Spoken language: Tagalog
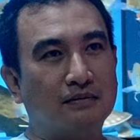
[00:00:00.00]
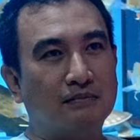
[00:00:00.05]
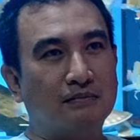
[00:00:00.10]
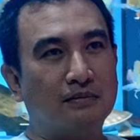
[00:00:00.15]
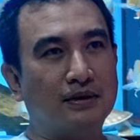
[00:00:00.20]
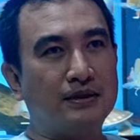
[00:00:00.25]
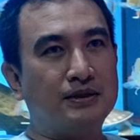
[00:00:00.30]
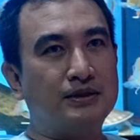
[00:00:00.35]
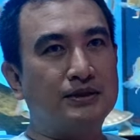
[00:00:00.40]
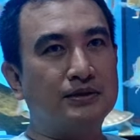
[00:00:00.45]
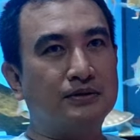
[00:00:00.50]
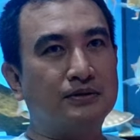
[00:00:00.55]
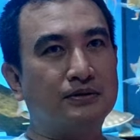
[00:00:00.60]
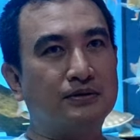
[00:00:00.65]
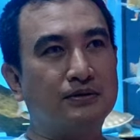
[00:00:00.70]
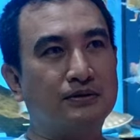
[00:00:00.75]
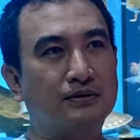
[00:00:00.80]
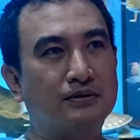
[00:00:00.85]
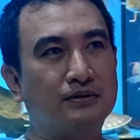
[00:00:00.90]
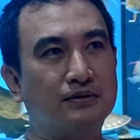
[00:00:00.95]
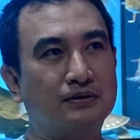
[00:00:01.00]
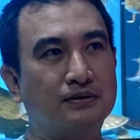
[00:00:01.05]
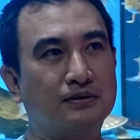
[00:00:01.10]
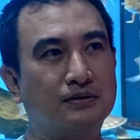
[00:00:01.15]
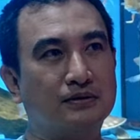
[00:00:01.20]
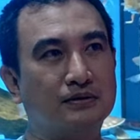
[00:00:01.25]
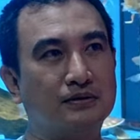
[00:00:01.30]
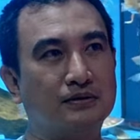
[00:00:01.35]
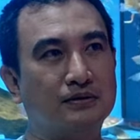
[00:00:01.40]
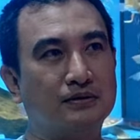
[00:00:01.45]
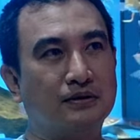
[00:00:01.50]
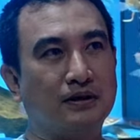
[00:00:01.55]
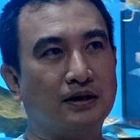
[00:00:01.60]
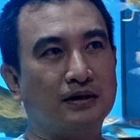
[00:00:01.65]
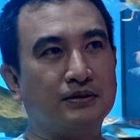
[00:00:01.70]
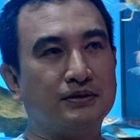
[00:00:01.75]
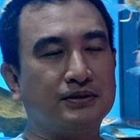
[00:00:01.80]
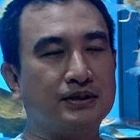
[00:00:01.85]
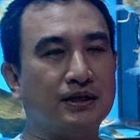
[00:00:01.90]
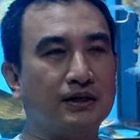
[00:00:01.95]
medyo
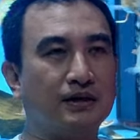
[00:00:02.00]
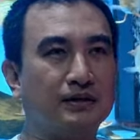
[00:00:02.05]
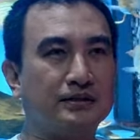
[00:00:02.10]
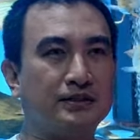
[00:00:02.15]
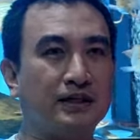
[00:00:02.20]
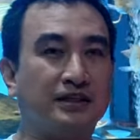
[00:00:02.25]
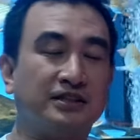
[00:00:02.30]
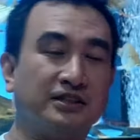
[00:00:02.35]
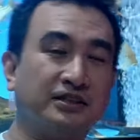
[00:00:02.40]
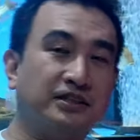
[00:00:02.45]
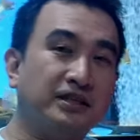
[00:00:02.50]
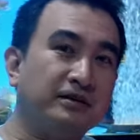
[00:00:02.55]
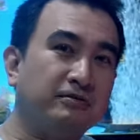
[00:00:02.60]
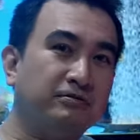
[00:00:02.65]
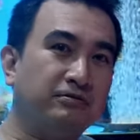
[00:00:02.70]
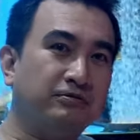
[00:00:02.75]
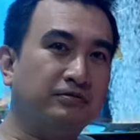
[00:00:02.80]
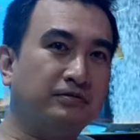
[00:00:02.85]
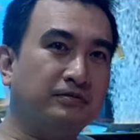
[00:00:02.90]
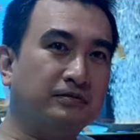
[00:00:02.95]
ano siya, sensitive.